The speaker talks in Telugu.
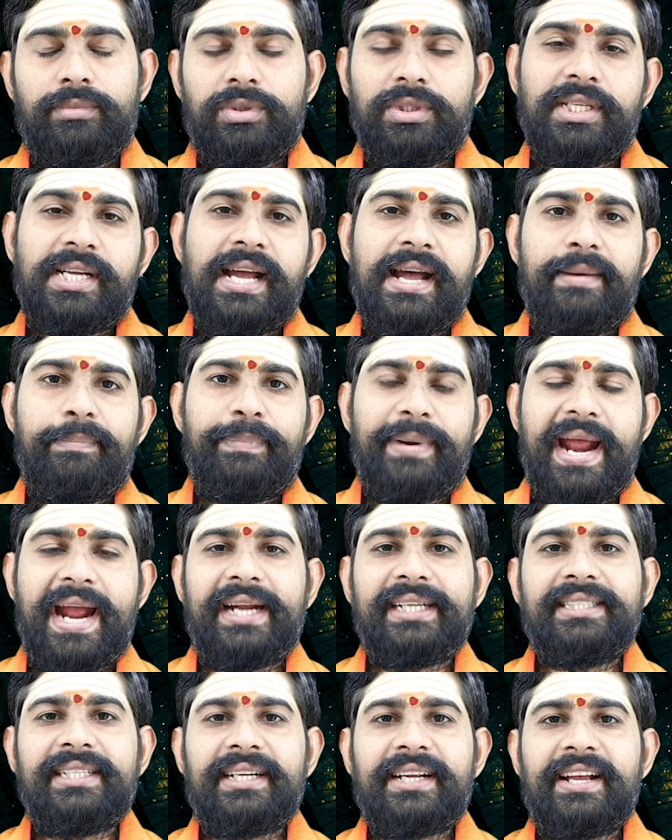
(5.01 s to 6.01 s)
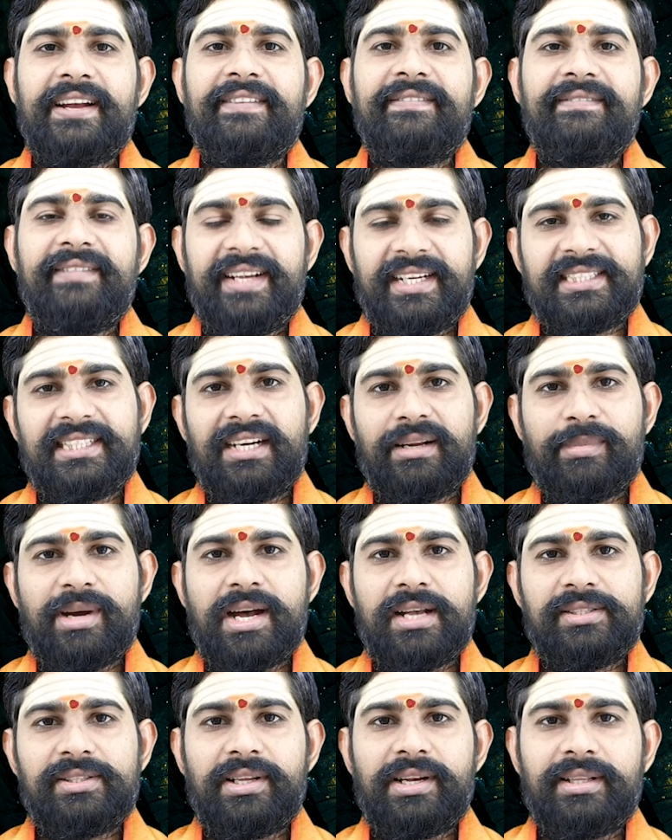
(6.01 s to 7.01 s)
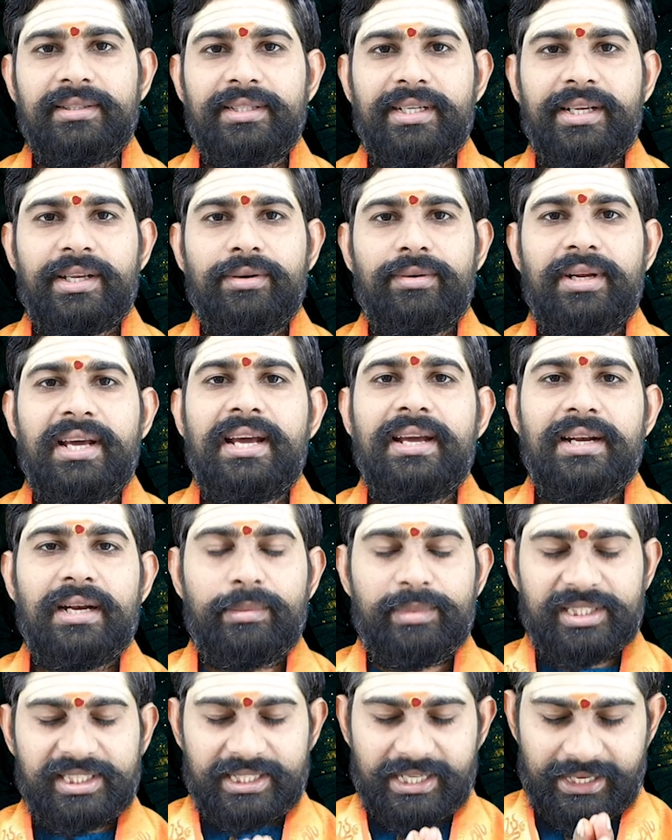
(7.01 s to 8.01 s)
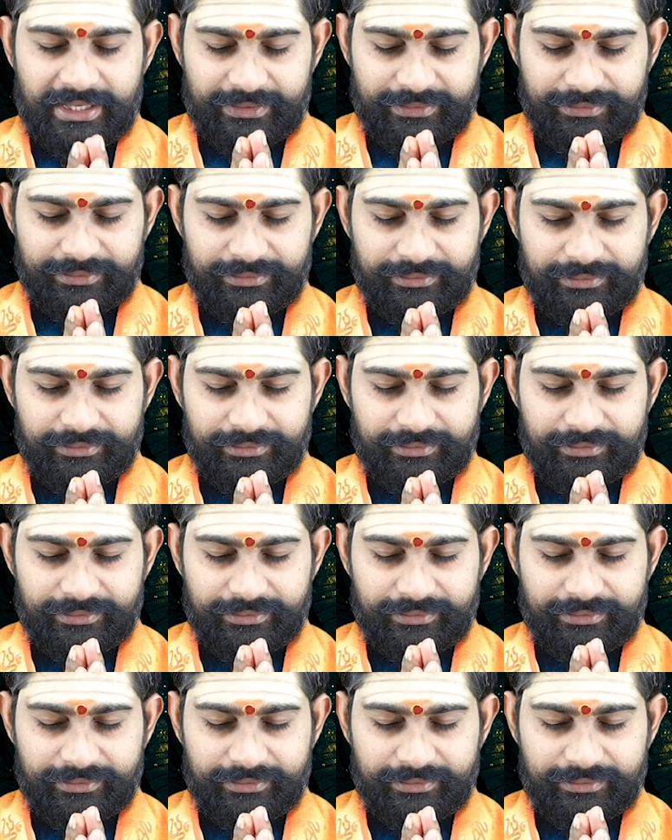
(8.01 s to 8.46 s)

ముందుగా ప్రేక్షక వీక్షణ మహాశీలందరికీ కూడా నమస్కారం